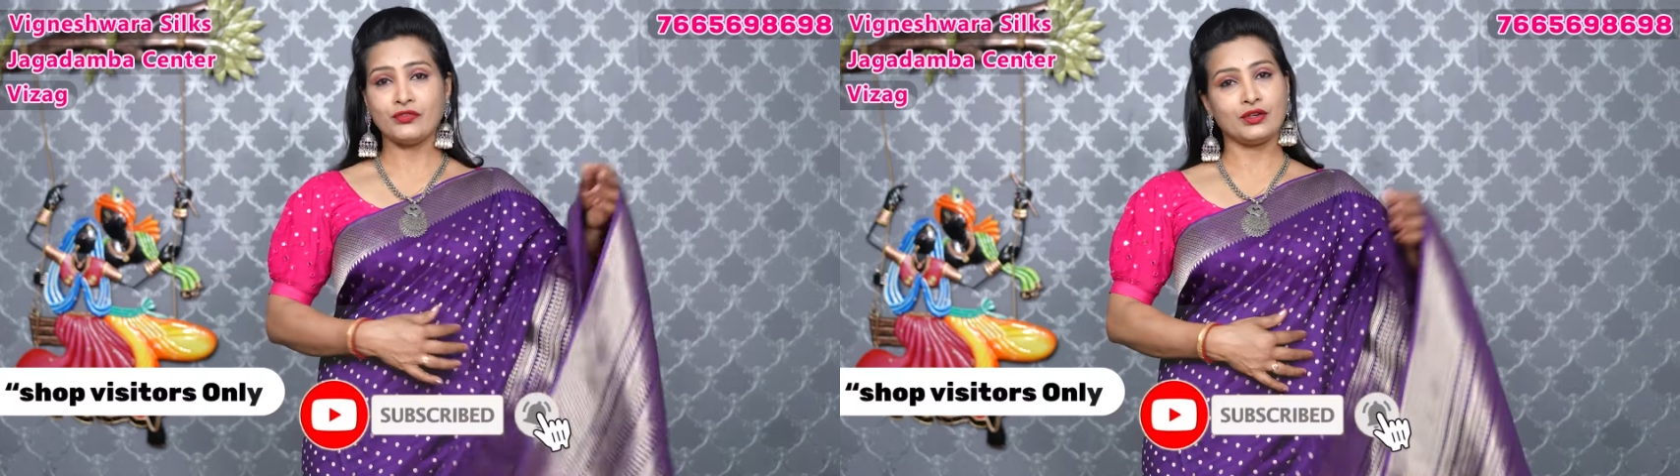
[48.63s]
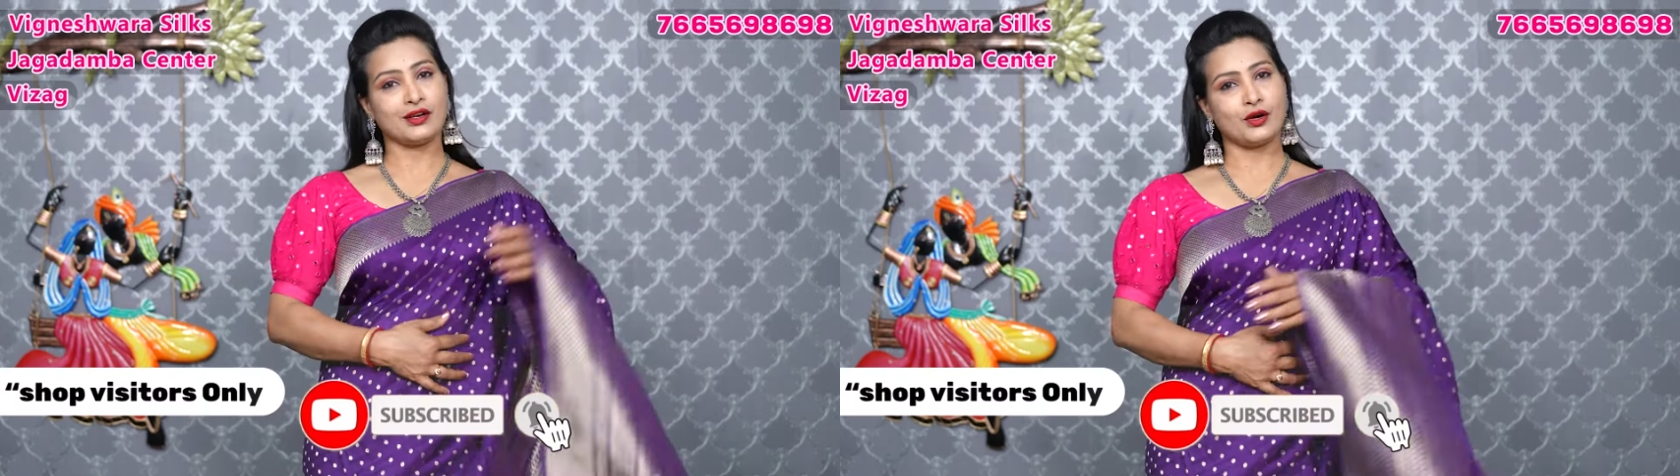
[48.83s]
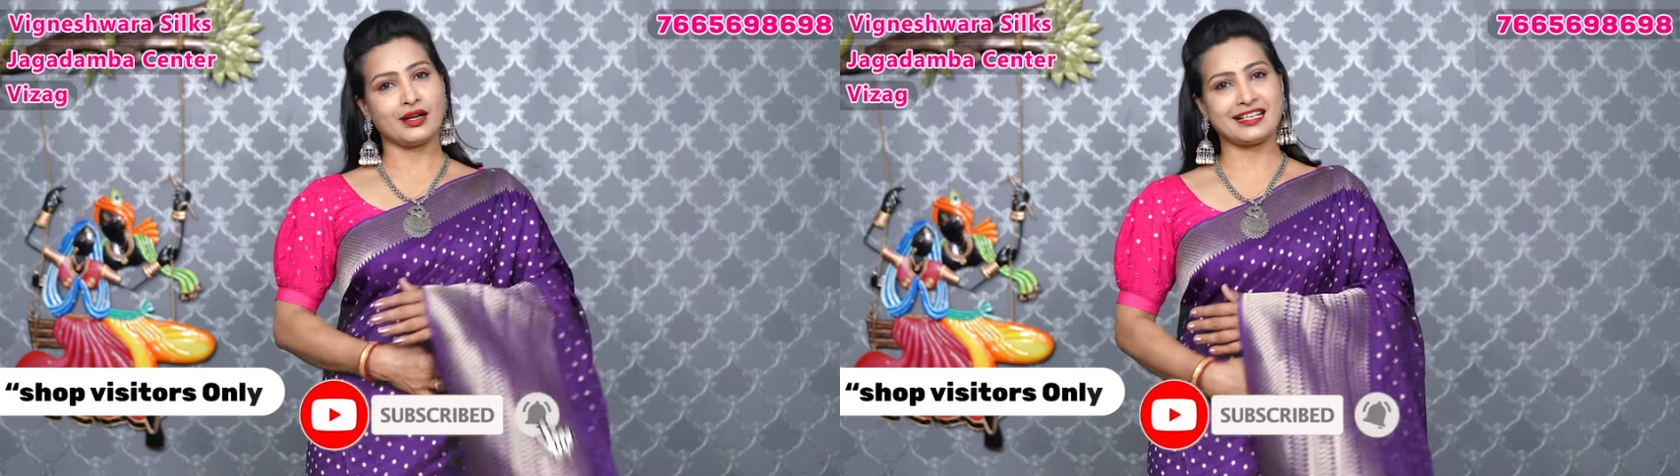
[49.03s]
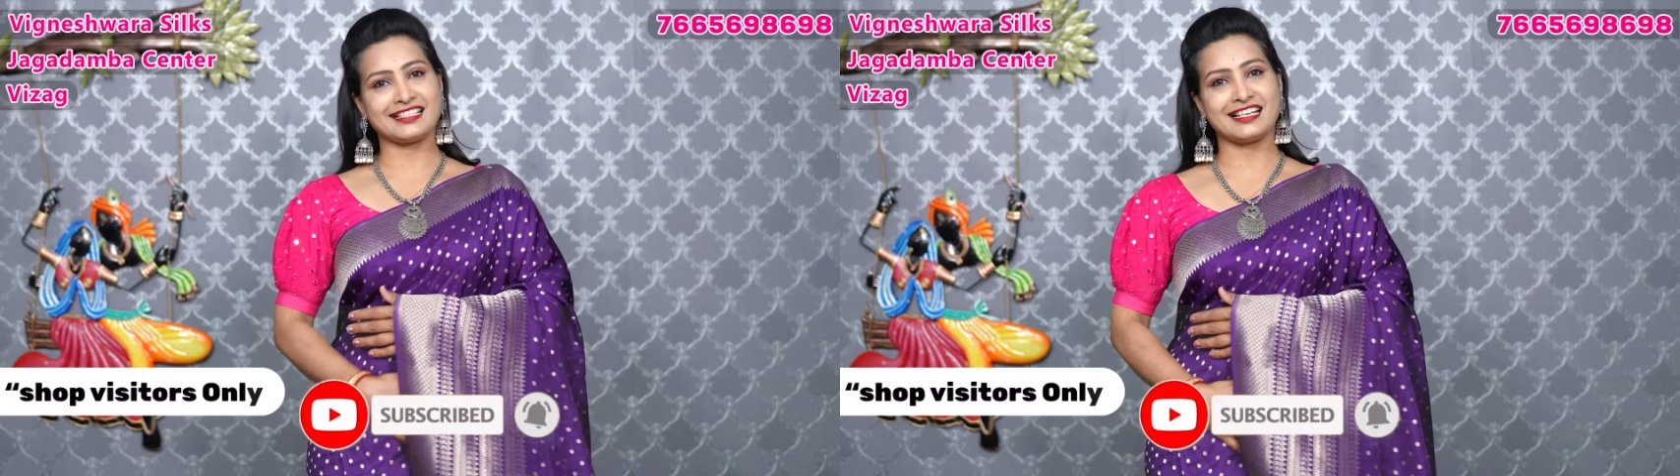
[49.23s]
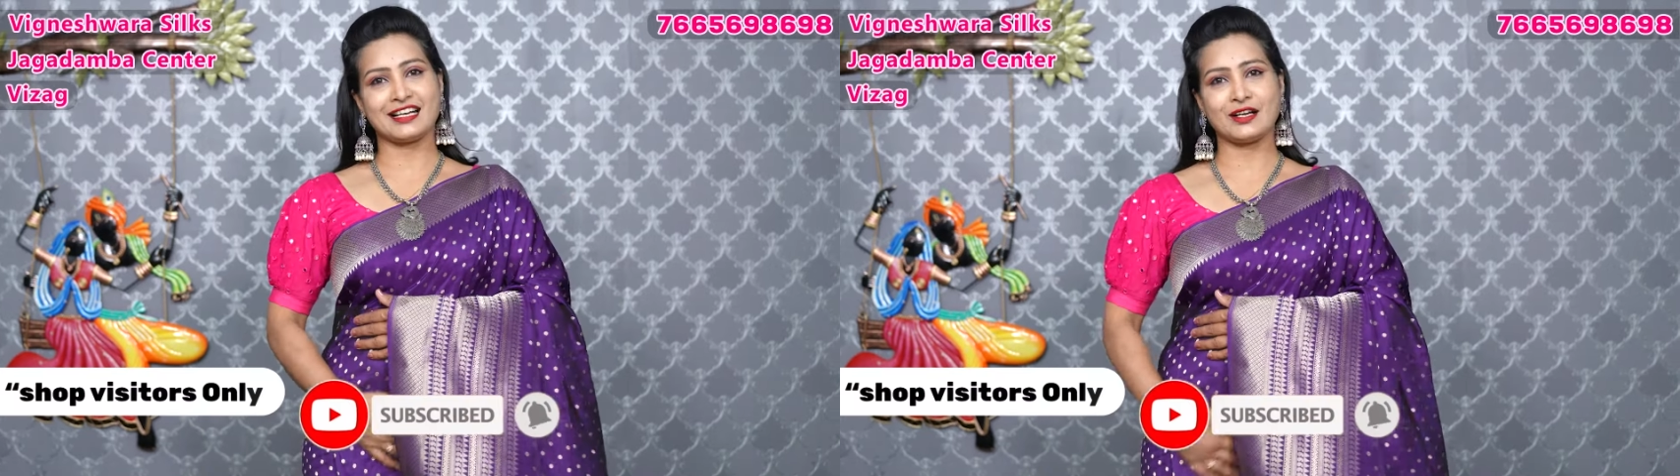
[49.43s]
ఫుల్
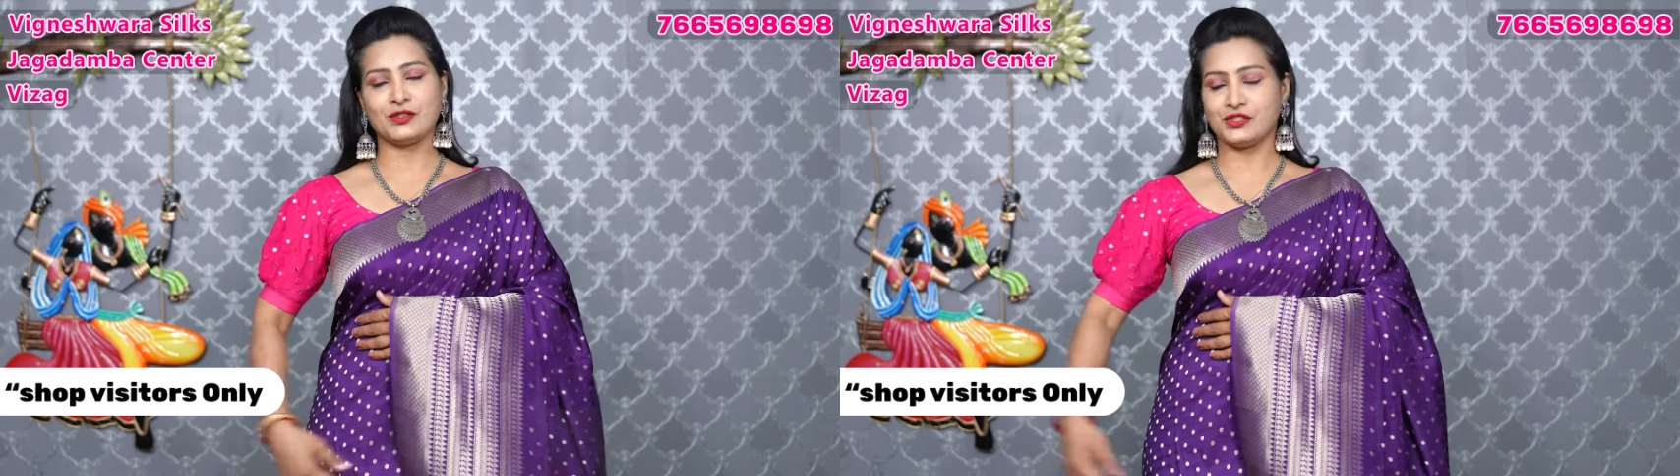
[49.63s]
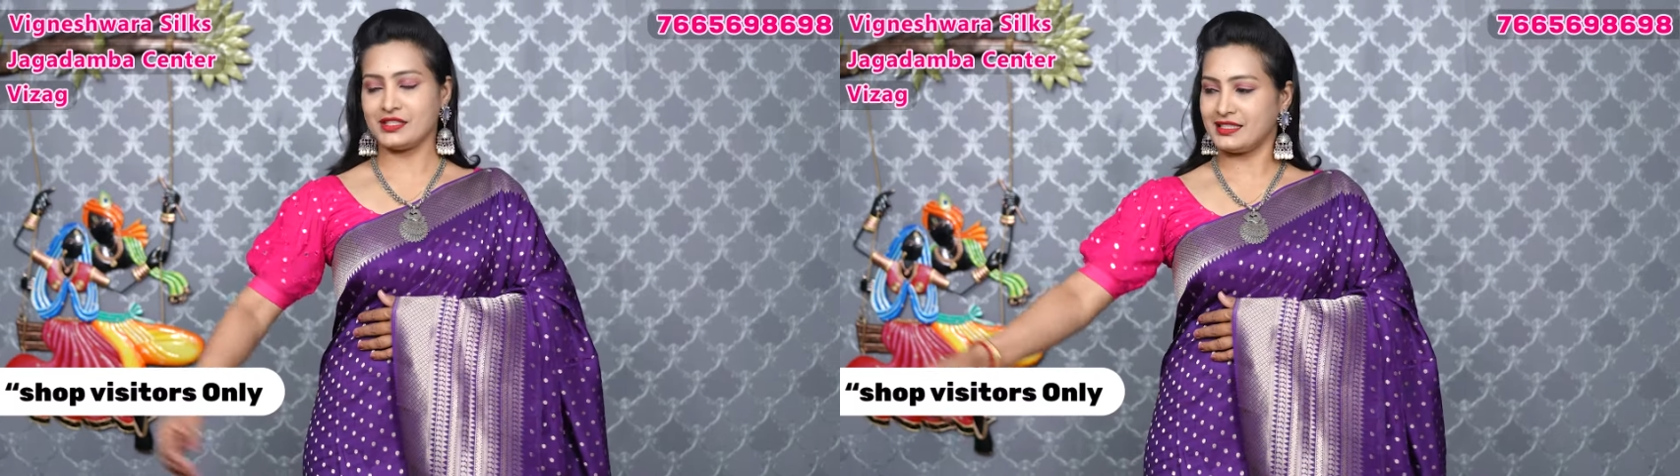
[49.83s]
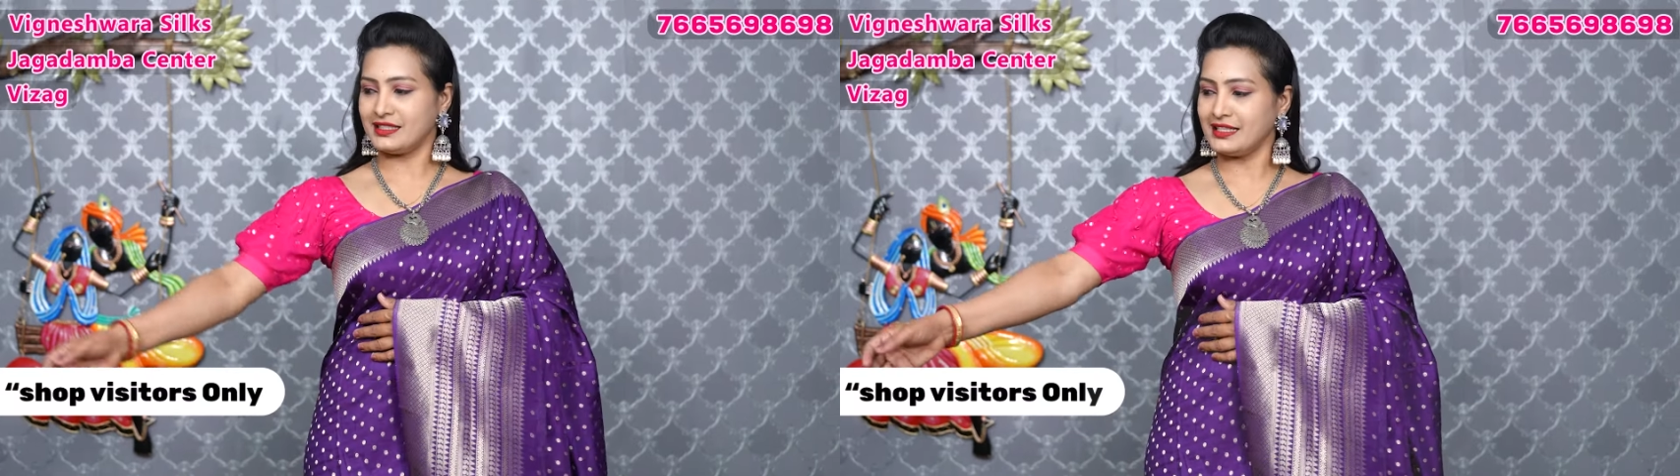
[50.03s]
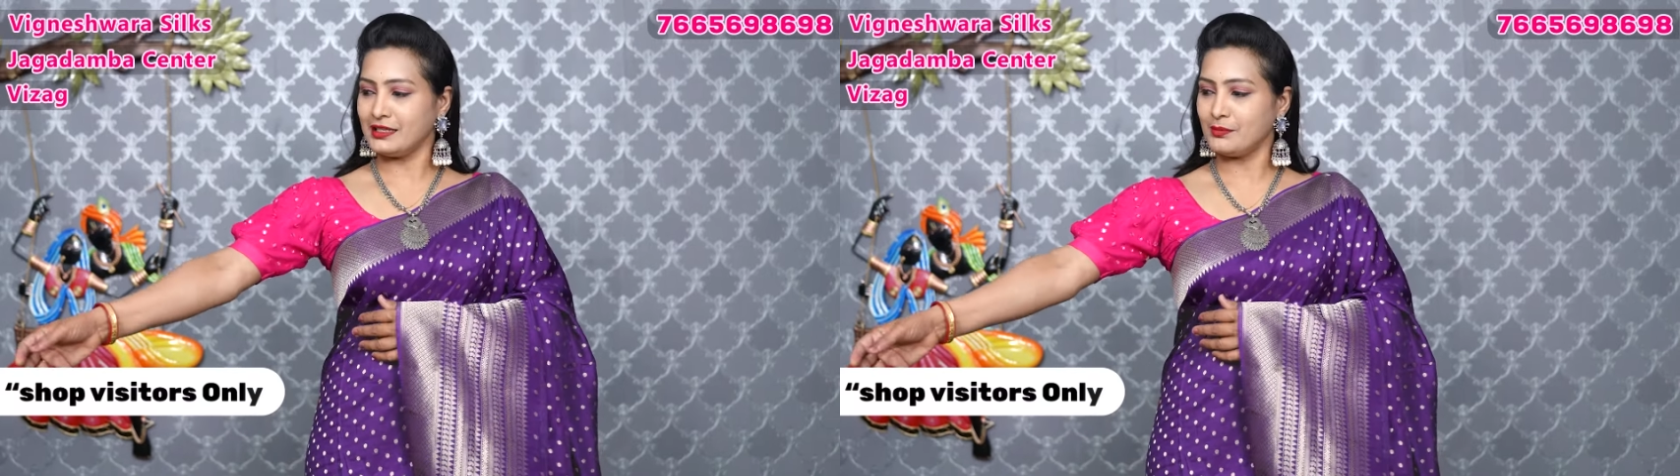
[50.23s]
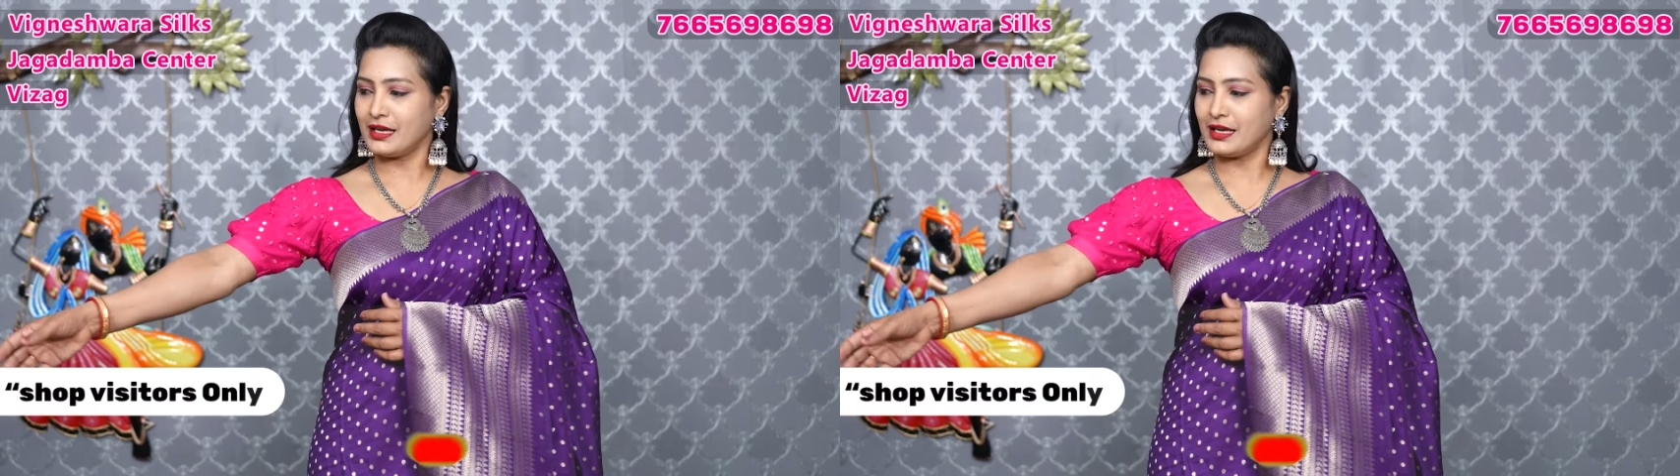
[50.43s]
కాంట్రాస్ట్ కలర్లో వచ్చేసిందండి